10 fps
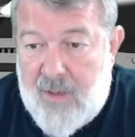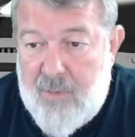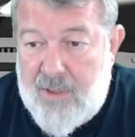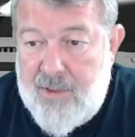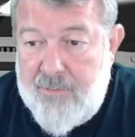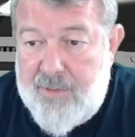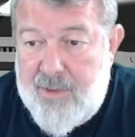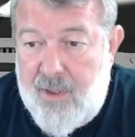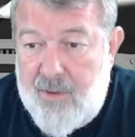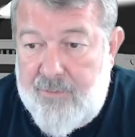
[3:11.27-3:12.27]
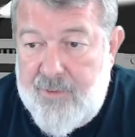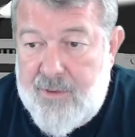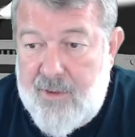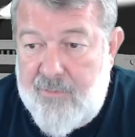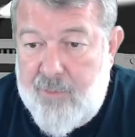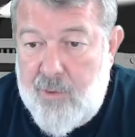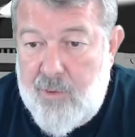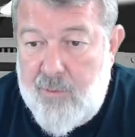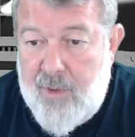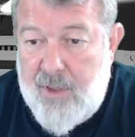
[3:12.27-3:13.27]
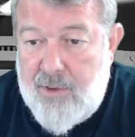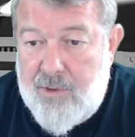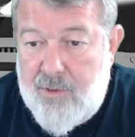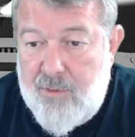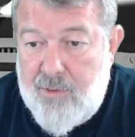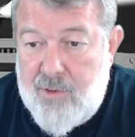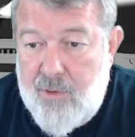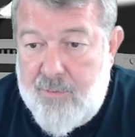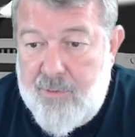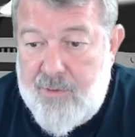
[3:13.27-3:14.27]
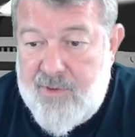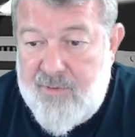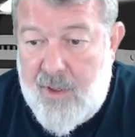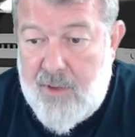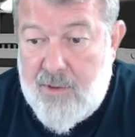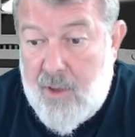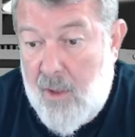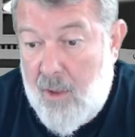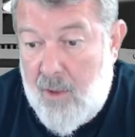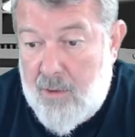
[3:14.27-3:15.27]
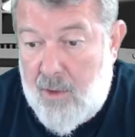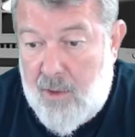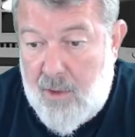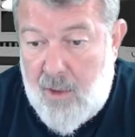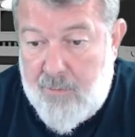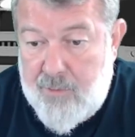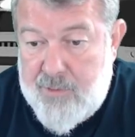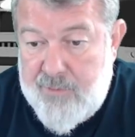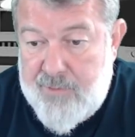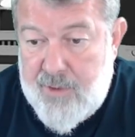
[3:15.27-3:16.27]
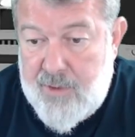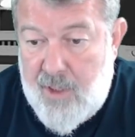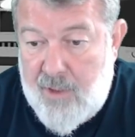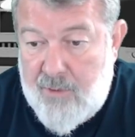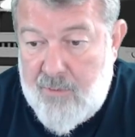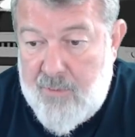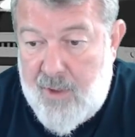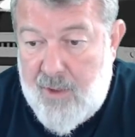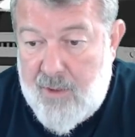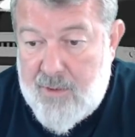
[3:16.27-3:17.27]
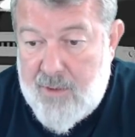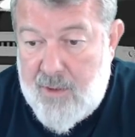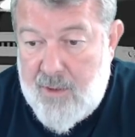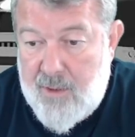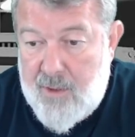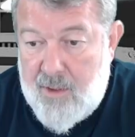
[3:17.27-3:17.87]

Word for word: Максим Костеренко. Вячеслав Пуйло боится, что его шлепнут свои же. Такие, как Путин, всегда этого боятся.